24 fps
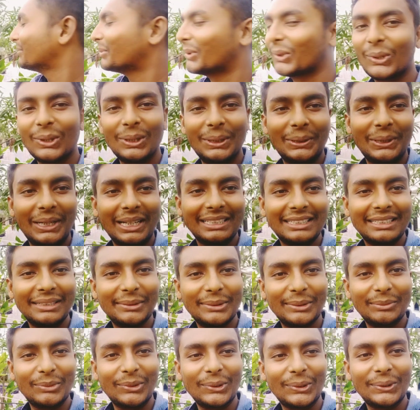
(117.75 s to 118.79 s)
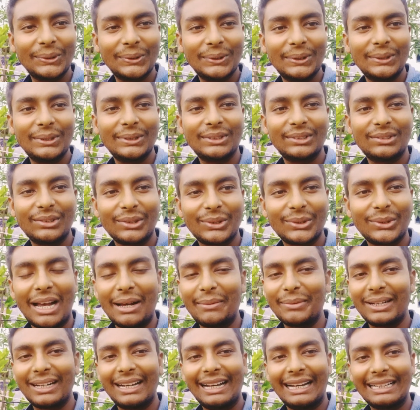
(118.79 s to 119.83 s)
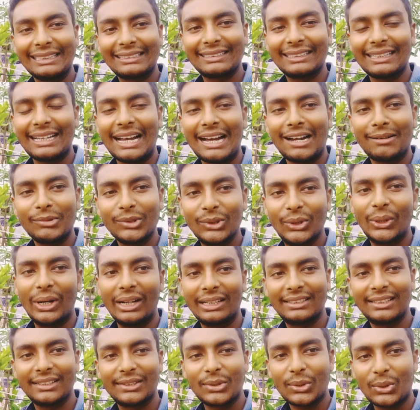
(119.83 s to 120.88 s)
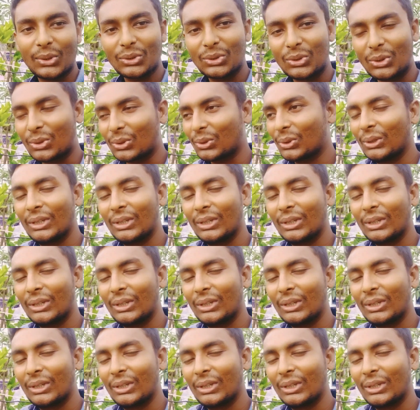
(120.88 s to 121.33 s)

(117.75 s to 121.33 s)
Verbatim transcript: মুকুল ধরে আছে এবং মুকুল যুক্ত আমের গাছ আমও ধরে আছে ছোট ছোট